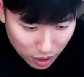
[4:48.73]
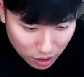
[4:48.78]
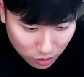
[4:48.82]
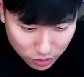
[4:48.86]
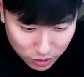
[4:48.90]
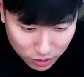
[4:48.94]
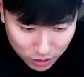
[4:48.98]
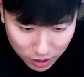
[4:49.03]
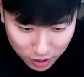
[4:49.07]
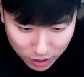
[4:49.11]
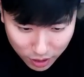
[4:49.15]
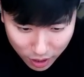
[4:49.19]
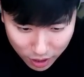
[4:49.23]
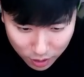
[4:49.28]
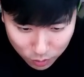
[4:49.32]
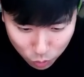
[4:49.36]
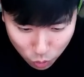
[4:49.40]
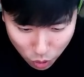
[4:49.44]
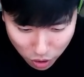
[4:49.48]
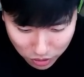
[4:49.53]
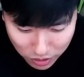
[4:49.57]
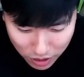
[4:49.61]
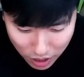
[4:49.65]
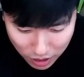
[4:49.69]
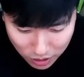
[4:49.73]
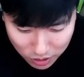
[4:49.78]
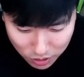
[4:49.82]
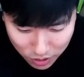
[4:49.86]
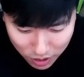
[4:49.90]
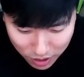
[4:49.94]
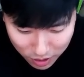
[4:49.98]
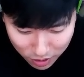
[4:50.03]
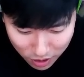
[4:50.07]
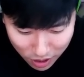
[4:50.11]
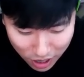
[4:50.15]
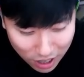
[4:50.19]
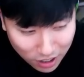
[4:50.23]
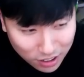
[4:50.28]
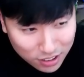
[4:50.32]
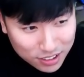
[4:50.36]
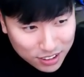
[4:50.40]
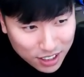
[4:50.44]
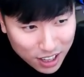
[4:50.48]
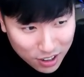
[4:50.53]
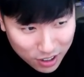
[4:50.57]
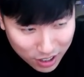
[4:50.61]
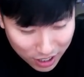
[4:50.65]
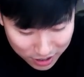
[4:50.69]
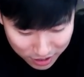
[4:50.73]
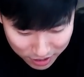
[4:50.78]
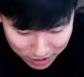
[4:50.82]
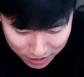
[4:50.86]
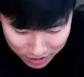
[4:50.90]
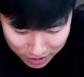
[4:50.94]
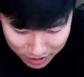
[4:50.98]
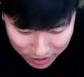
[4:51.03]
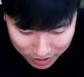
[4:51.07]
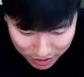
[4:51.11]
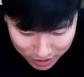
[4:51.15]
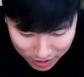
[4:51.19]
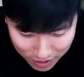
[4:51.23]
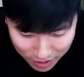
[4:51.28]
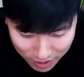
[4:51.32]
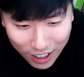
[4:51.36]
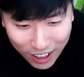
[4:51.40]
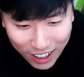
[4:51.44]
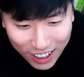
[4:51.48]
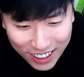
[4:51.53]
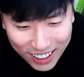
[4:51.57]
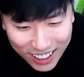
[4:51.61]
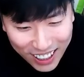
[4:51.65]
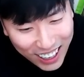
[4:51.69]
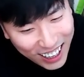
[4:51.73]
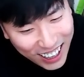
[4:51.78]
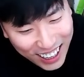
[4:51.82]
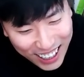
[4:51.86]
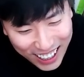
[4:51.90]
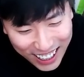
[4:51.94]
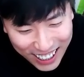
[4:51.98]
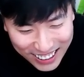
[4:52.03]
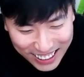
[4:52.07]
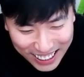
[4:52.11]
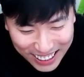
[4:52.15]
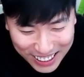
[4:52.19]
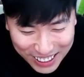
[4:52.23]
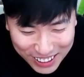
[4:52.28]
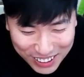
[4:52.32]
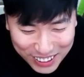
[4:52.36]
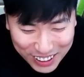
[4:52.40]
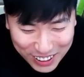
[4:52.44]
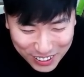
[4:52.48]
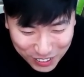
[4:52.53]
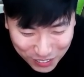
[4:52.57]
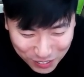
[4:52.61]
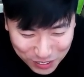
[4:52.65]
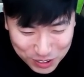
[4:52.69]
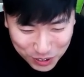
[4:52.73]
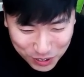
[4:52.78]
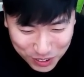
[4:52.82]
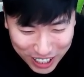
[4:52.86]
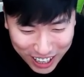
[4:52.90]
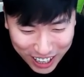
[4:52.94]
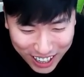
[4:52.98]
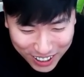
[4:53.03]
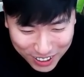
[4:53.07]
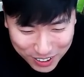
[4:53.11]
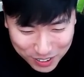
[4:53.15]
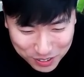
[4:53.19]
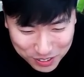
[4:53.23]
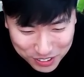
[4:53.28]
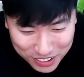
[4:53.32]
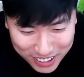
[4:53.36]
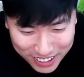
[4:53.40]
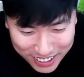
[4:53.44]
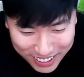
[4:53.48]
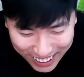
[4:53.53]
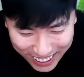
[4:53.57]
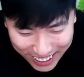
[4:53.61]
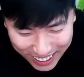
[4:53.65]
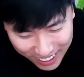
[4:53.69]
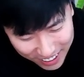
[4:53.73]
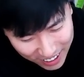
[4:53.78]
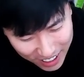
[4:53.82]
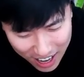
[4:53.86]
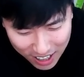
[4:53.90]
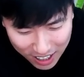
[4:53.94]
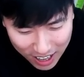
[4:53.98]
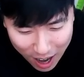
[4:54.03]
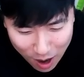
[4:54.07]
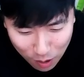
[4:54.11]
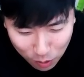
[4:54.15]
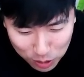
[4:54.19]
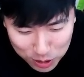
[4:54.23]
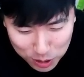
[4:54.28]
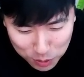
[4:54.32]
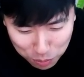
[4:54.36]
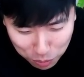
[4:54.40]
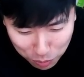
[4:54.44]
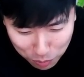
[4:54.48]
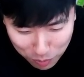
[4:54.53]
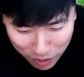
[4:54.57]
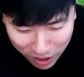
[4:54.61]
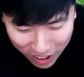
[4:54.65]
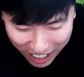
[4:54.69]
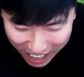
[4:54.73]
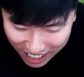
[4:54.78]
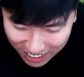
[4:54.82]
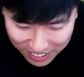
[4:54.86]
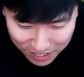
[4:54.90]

거니까 걔 퇴근하기 전에 이거 한 그릇 때려야지 야 난 이런 게 너무 좋다 여러분들 그냥 가고 싶으면 가는